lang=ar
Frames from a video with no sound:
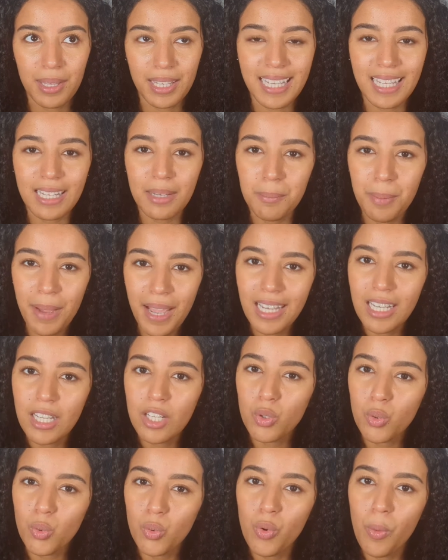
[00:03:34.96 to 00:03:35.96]
كان
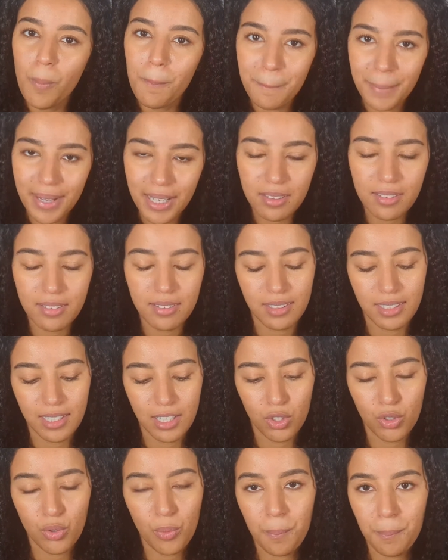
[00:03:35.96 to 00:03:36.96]
بحال نقولوا مرض
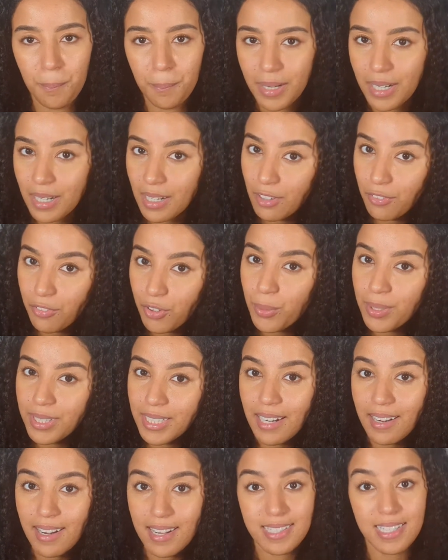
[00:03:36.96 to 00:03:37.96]
لانه مر الفروه
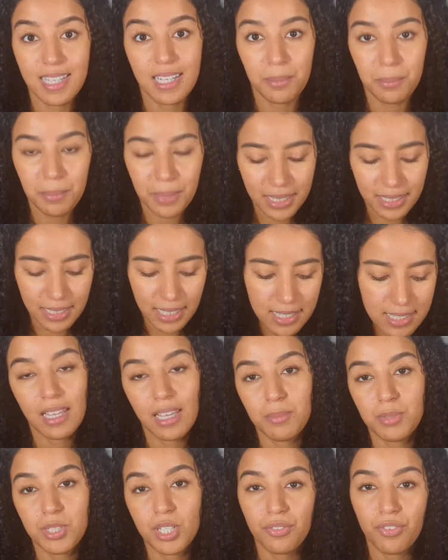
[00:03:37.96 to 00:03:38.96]
ديال الراس ديالي مرضات
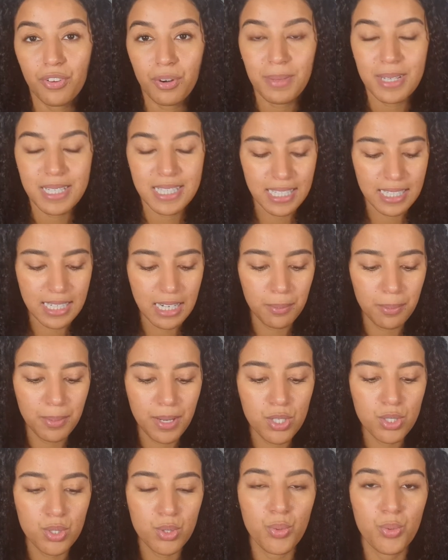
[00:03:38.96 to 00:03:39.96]
مشيت للفرماسيان
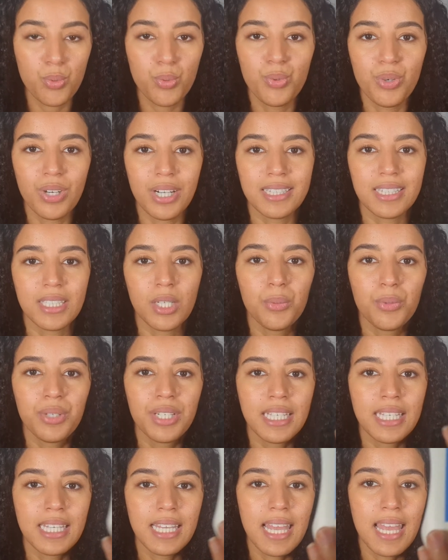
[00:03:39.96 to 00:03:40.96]
البنات
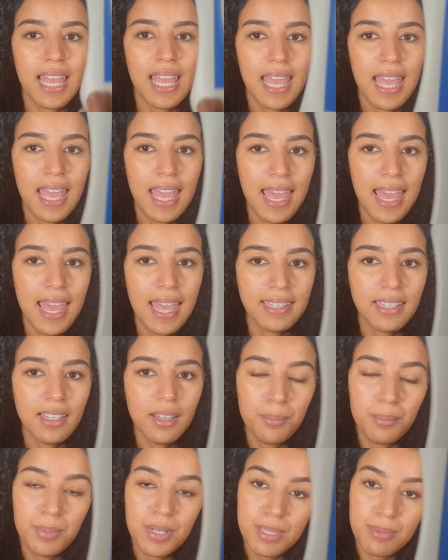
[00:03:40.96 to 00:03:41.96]
وعطاوني
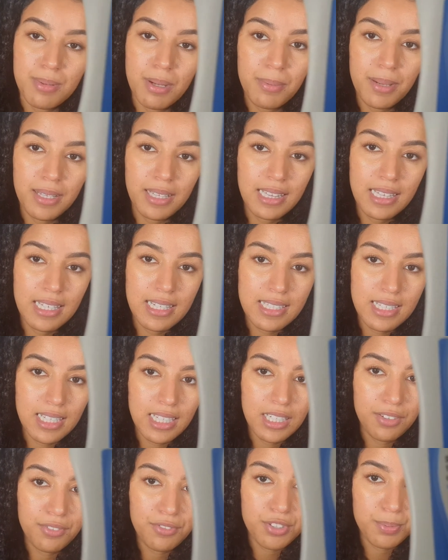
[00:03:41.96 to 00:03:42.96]
هذا بالنسبه للبنات اللي ساكنين